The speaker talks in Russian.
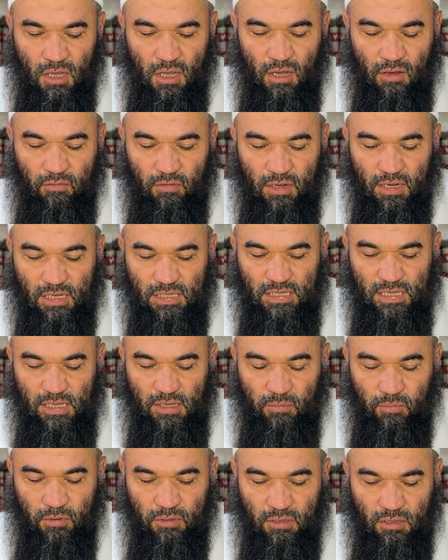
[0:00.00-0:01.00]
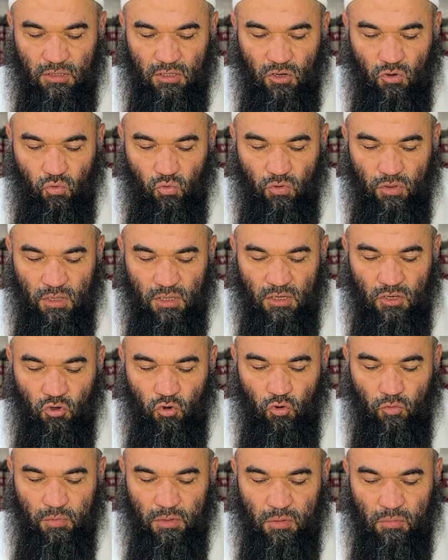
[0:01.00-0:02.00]
а выходили бы на дороги и
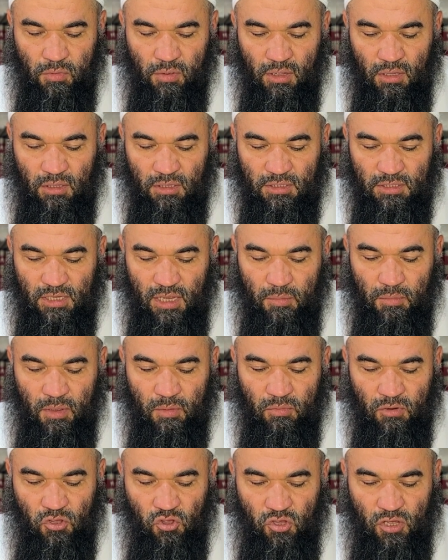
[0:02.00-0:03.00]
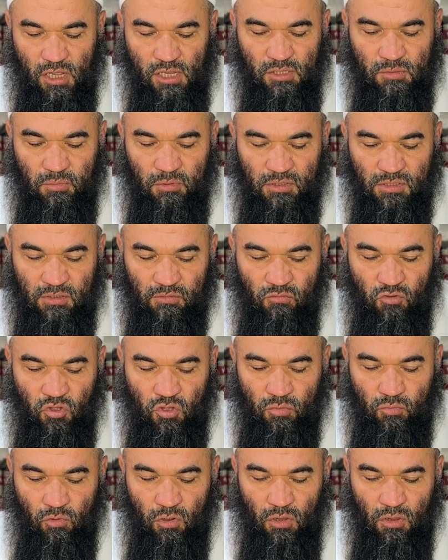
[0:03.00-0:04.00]
громкими голосами обращались бы к
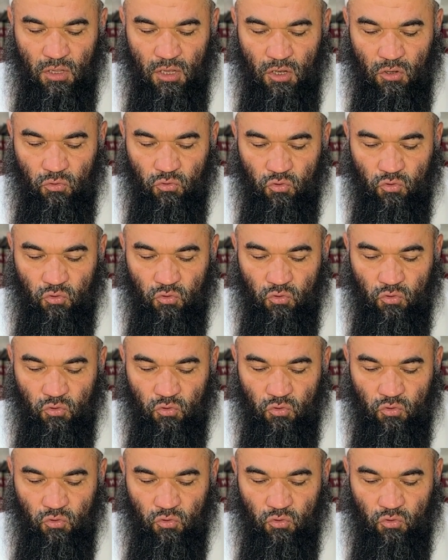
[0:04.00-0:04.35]
Всевышнему Аллаху,